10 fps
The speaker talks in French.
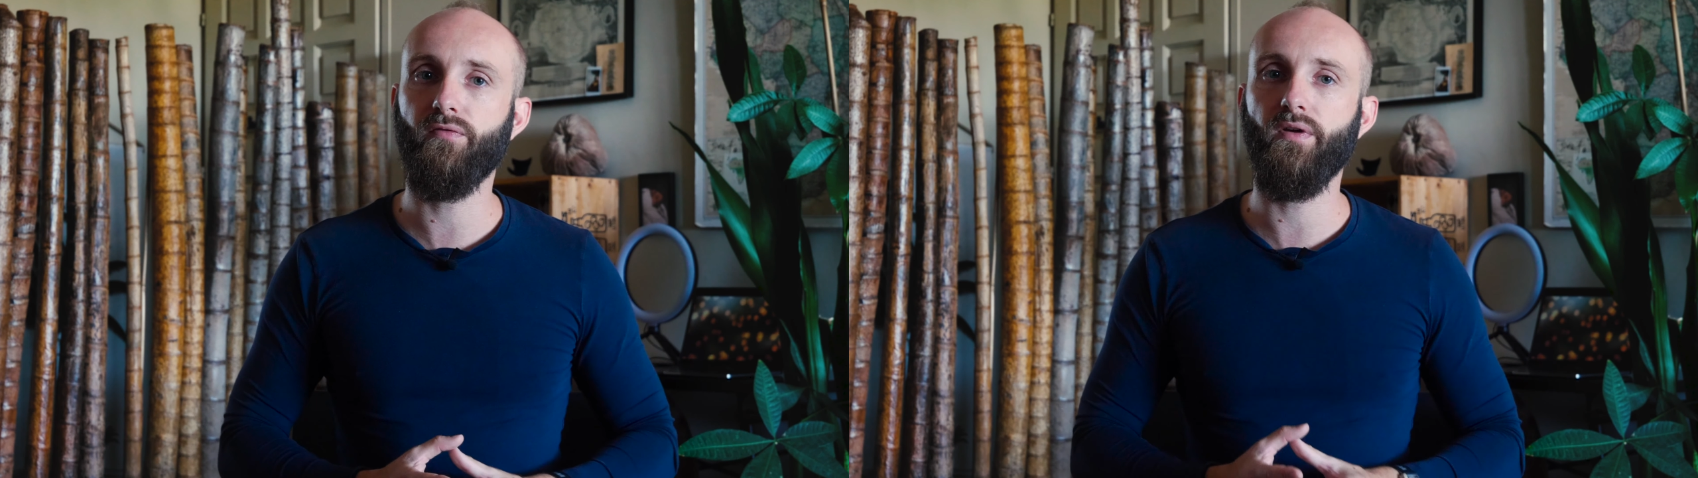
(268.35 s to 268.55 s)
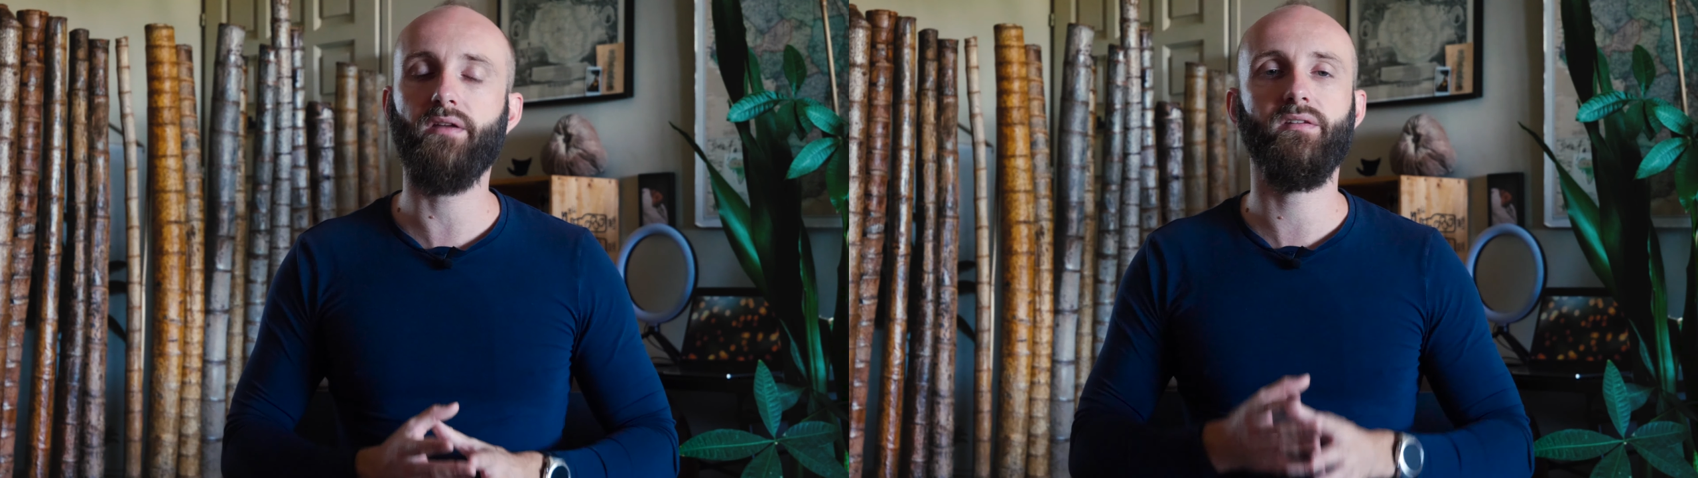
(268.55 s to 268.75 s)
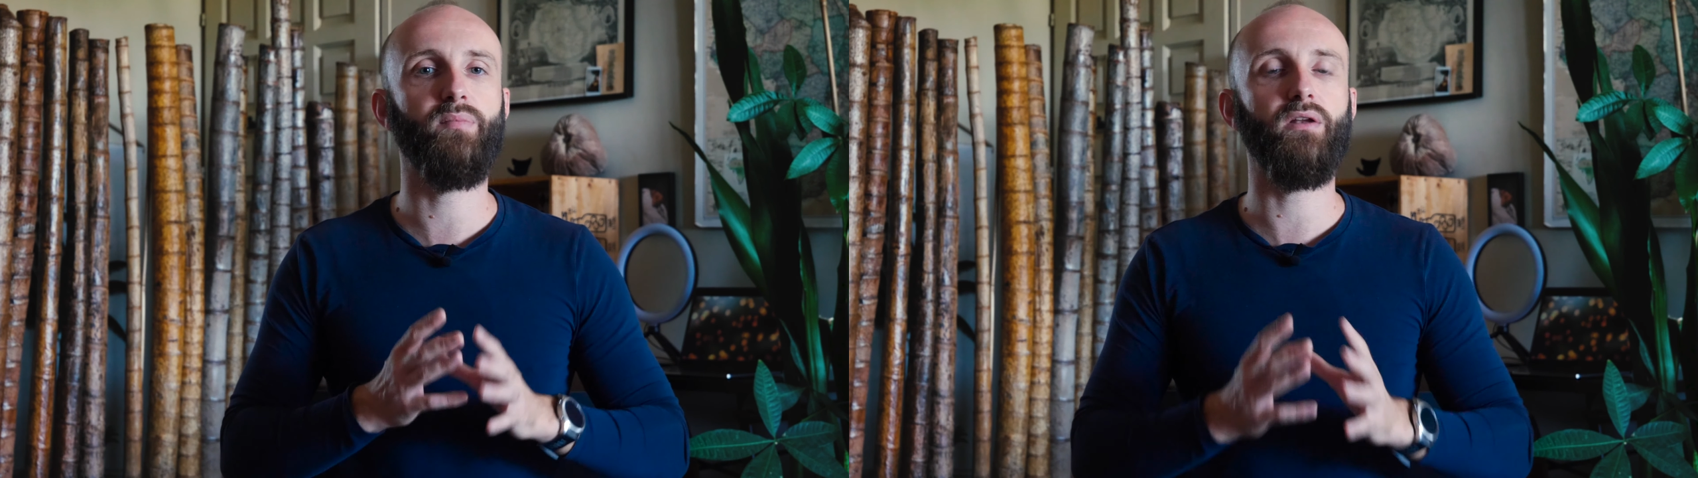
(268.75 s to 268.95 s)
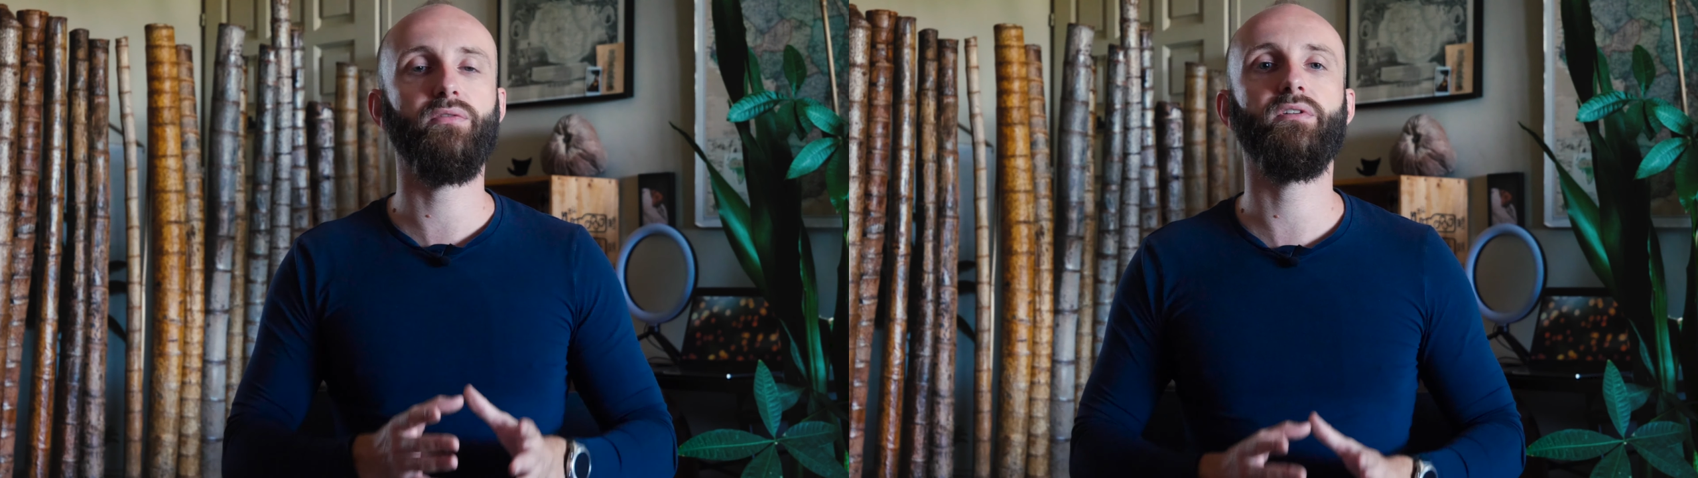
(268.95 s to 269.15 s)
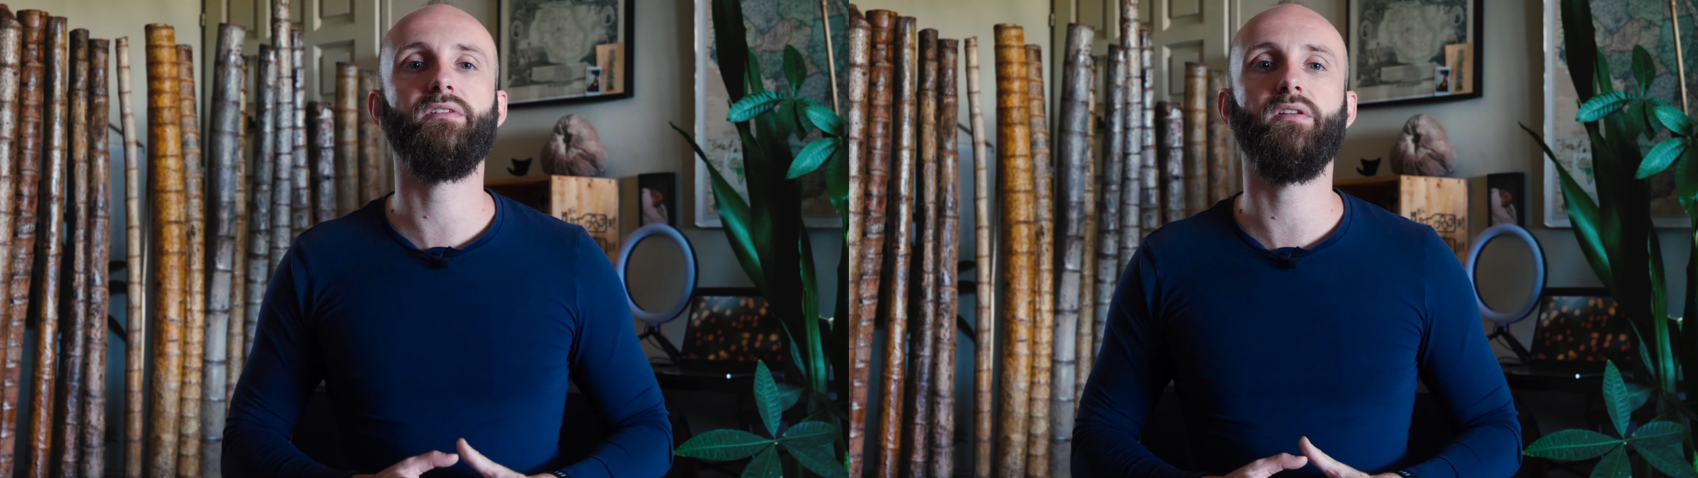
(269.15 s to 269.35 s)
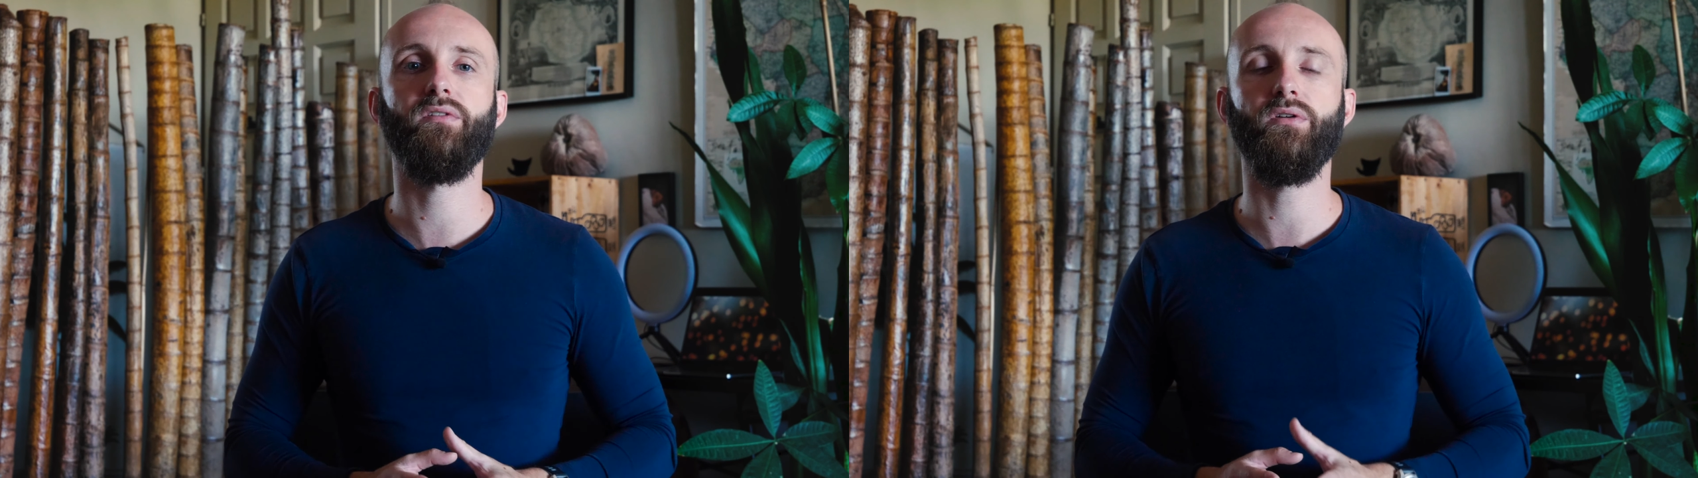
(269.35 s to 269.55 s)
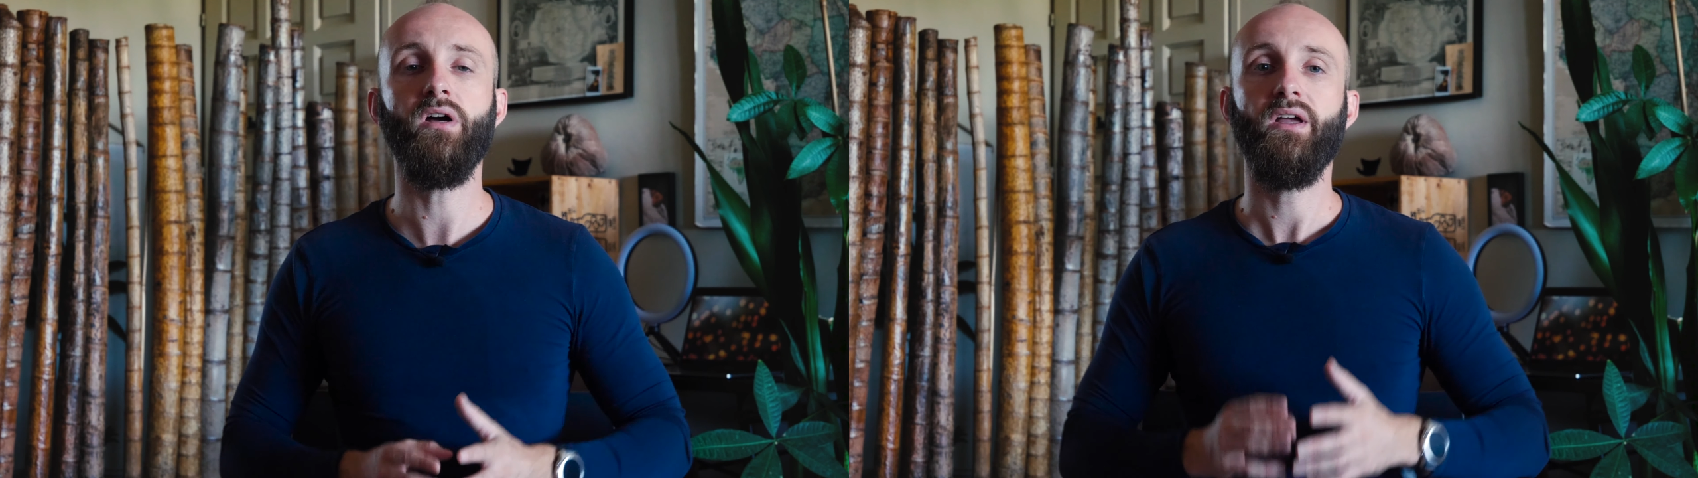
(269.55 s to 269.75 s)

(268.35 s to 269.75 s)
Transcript: faire, c'est pas le sujet de cette vidéo,